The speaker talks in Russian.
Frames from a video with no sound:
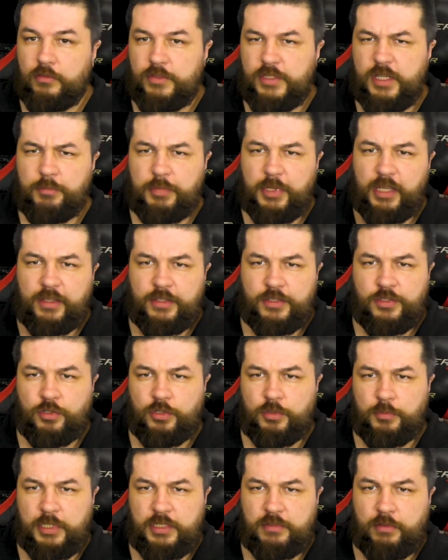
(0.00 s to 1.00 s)
Всем привет!
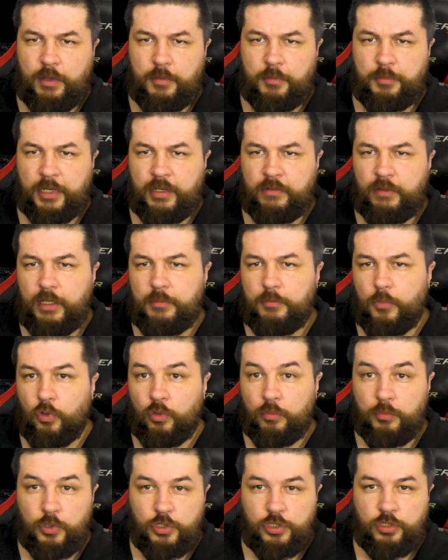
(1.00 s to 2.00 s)
Сегодня мы с вами поговорим
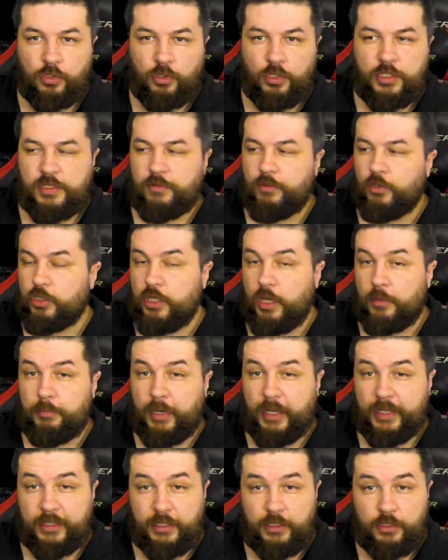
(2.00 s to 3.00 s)
об устройстве от
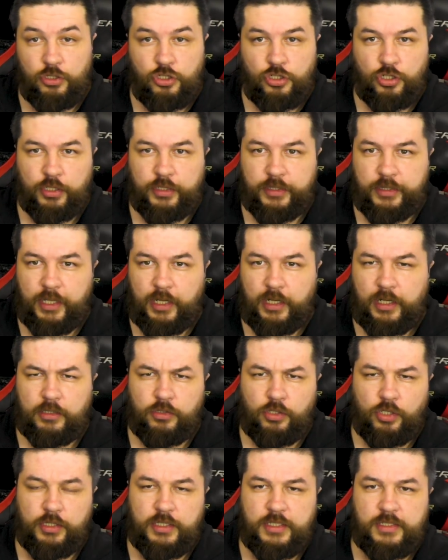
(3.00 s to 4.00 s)
компании JTEC,
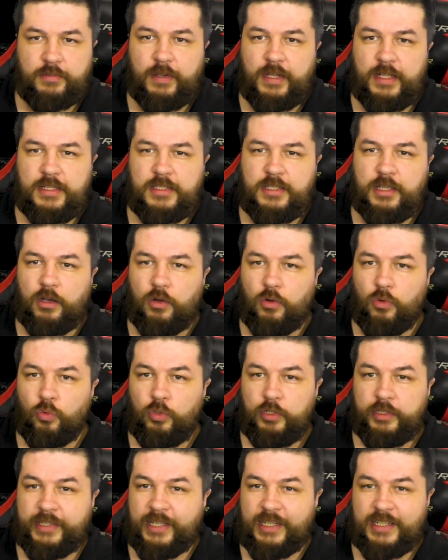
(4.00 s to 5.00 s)
которое называется
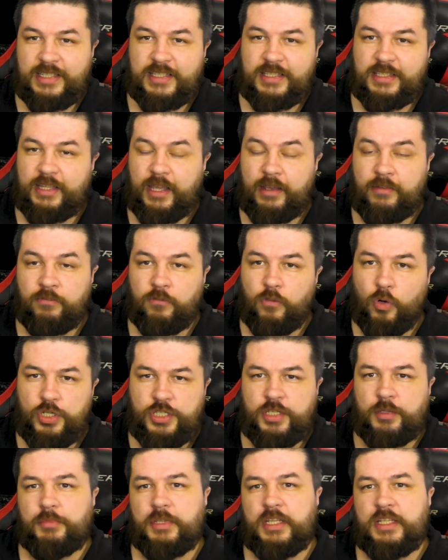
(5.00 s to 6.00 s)
Ultex
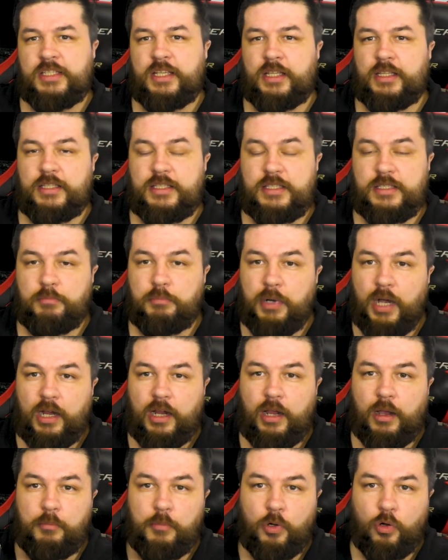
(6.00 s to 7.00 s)
T80 с
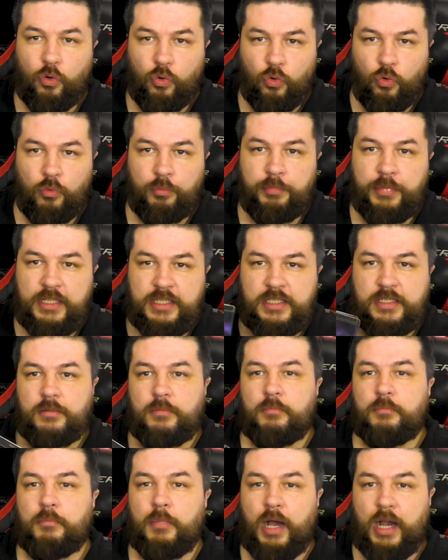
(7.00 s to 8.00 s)
баком Cubis
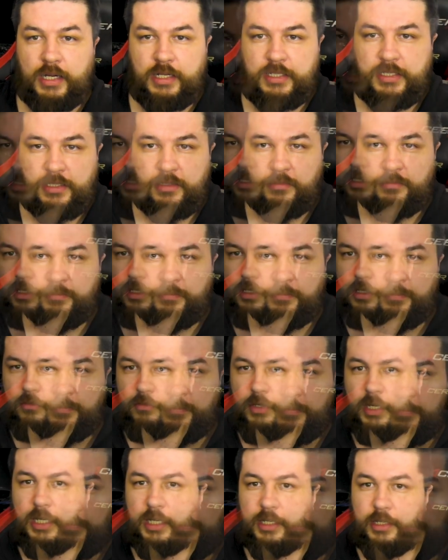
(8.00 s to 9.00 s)
Max.
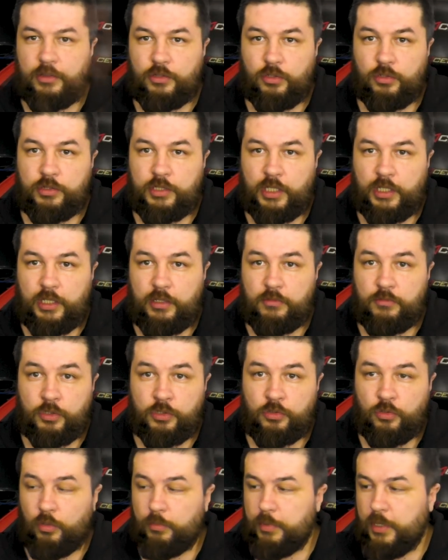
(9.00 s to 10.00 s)
Выглядит он таким
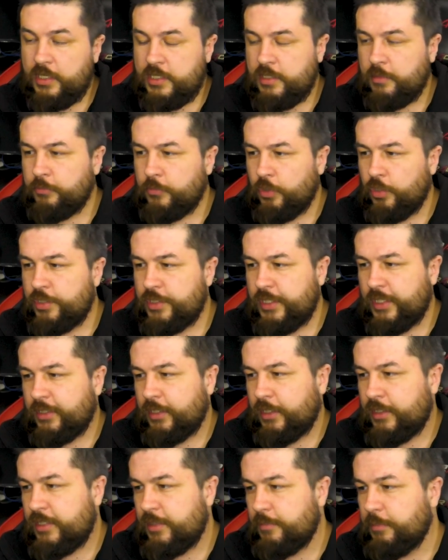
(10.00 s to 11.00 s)
вот образом, то есть
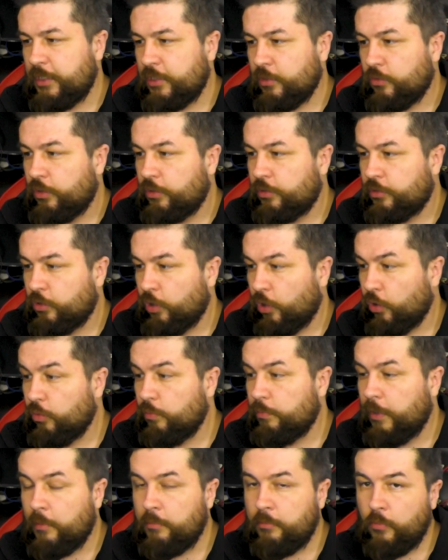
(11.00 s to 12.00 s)
это себе такой
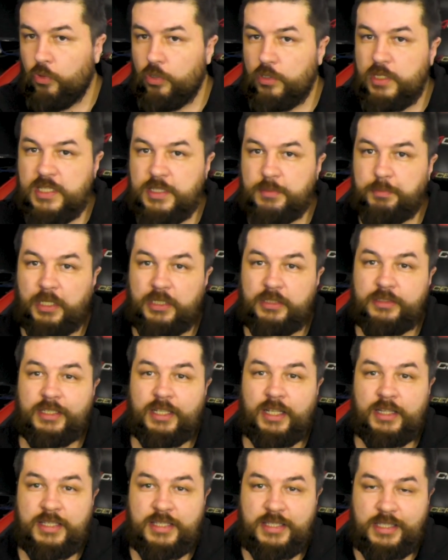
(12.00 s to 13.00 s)
трубомод с
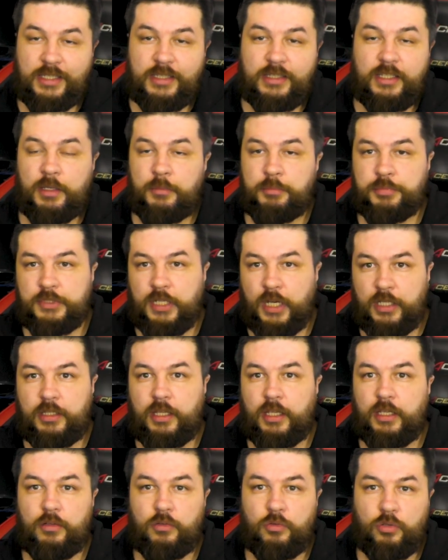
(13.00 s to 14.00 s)
полноценной
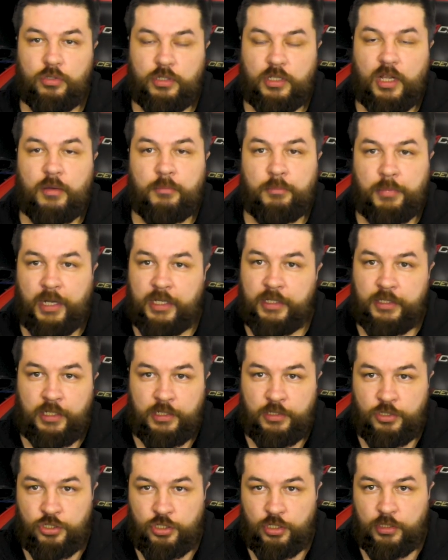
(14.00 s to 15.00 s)
платой от
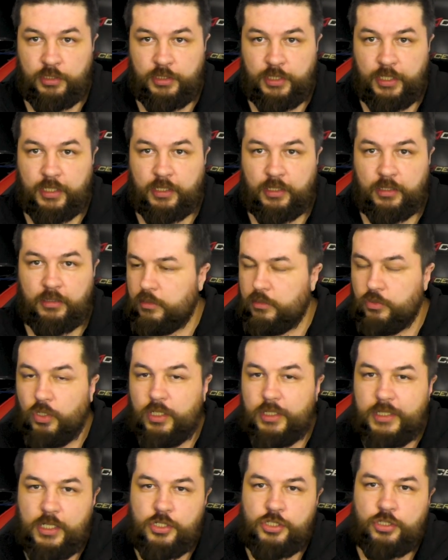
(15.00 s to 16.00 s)
компании JTEC. Но
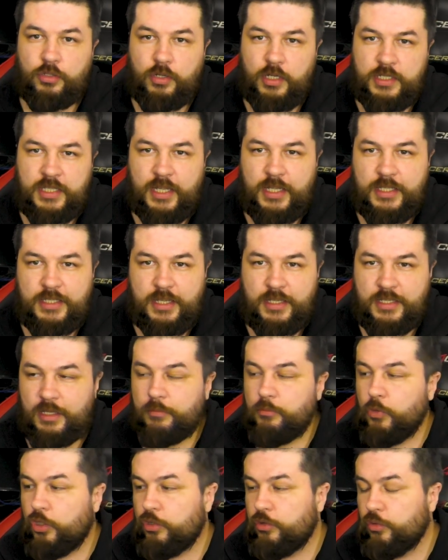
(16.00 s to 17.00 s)
это что касается
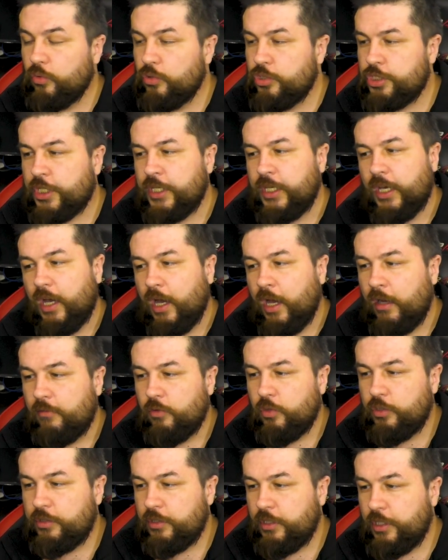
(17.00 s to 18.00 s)
самой тушки, а
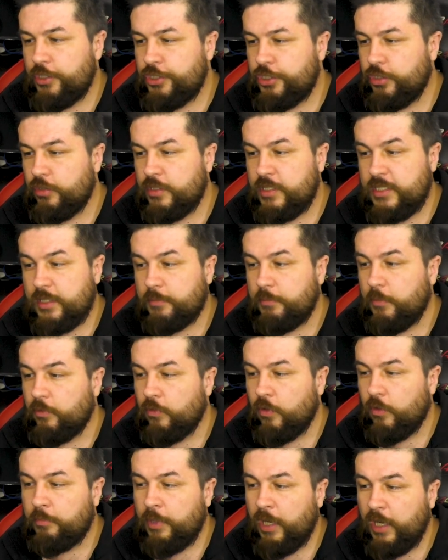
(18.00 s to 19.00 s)
вот насчет
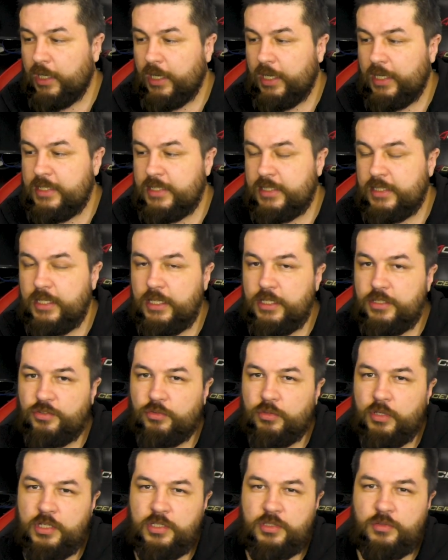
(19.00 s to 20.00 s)
самого бака, здесь
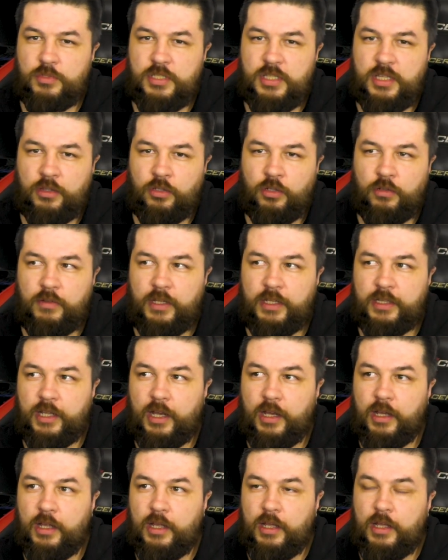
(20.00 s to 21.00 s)
у нас
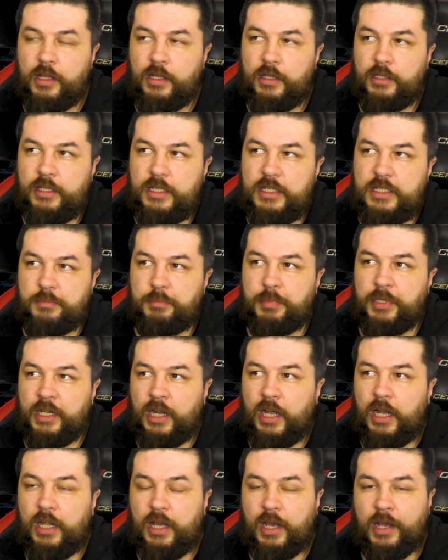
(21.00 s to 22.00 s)
установлена не
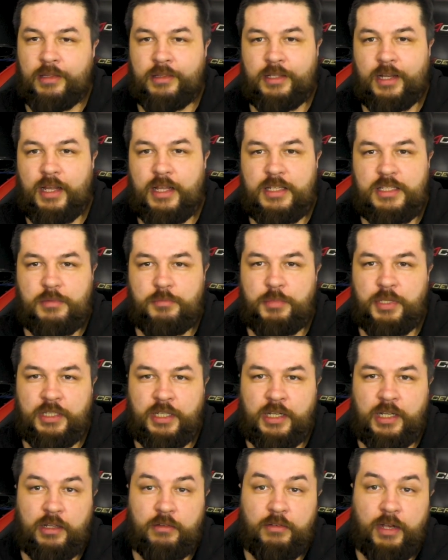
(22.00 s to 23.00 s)
спираль, а такая себе
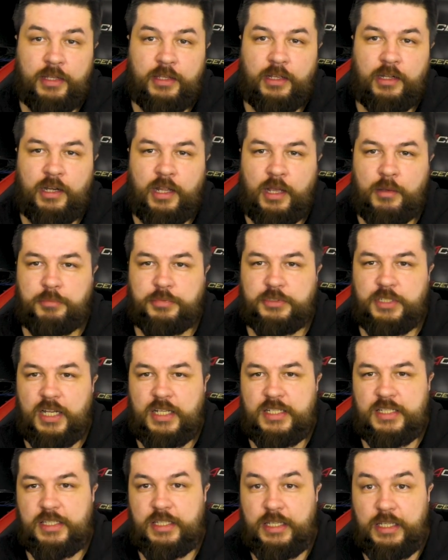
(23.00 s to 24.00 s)
нагревательная
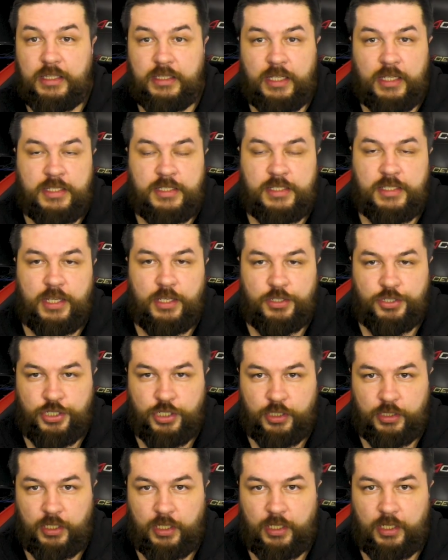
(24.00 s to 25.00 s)
пластина
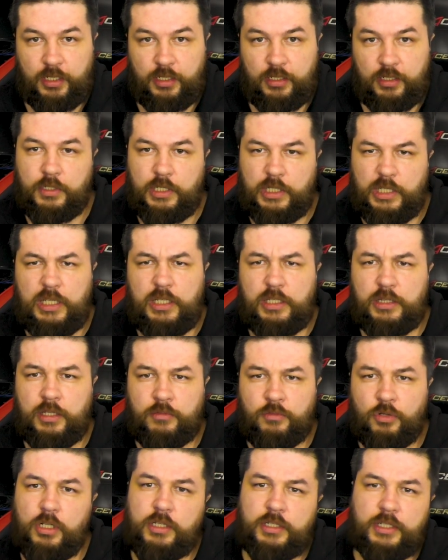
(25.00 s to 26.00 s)
сетчатая. И
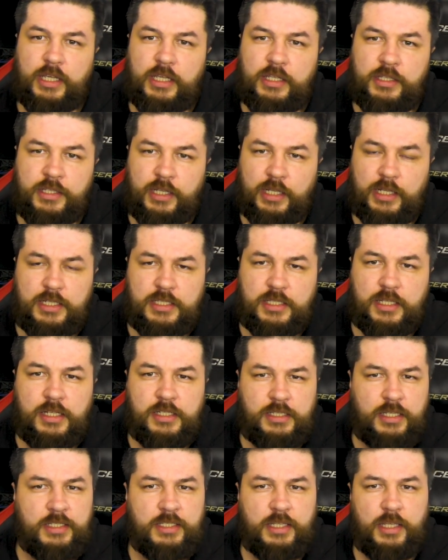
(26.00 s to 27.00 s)
довольно-таки
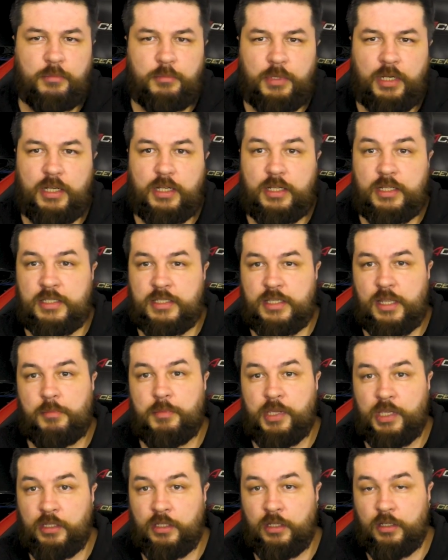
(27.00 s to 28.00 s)
интересная система
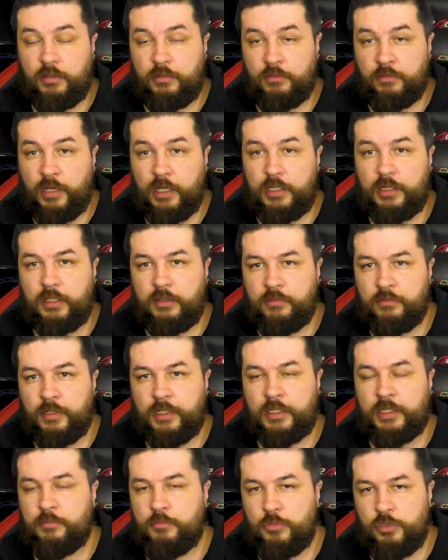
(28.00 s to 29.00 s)
замена ваты в
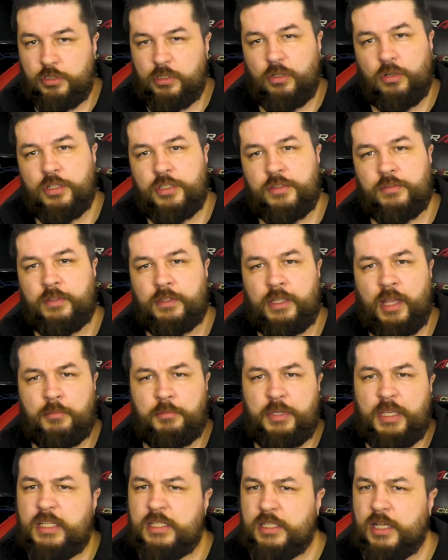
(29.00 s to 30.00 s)
этом устройстве.
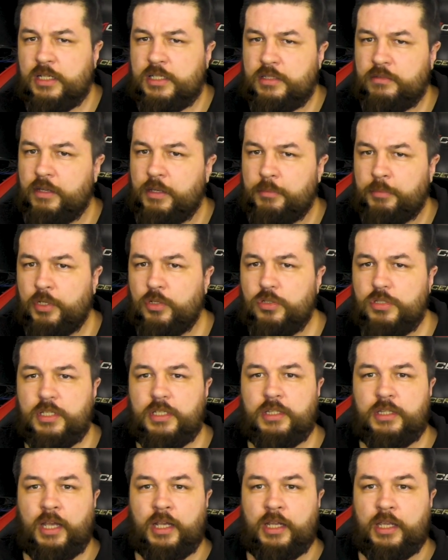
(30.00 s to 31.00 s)
Там есть как свои
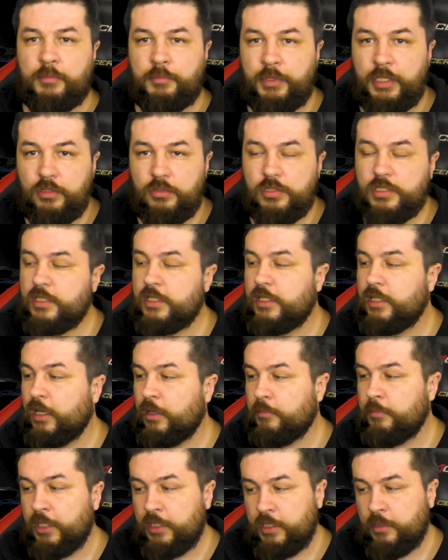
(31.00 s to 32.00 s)
плюсы, так и минусы,
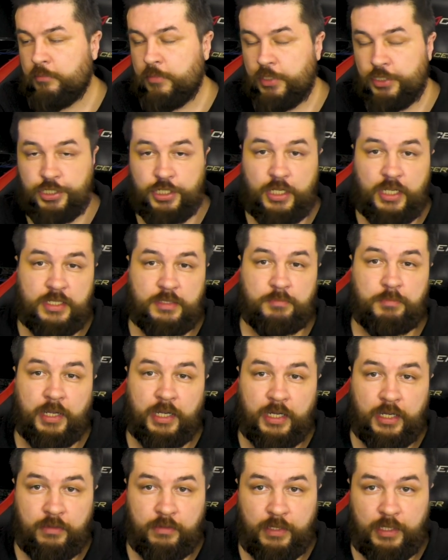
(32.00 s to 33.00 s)
об этом мы сейчас
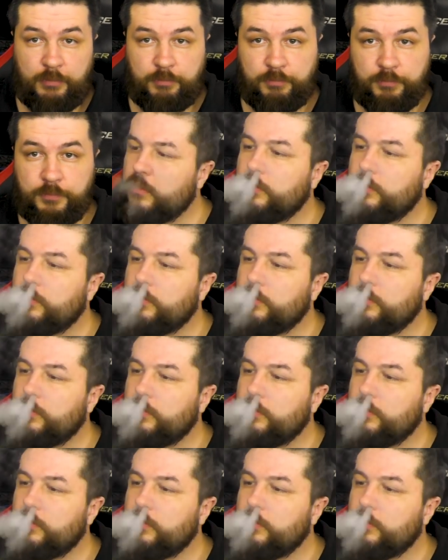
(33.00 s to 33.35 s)
поговорим.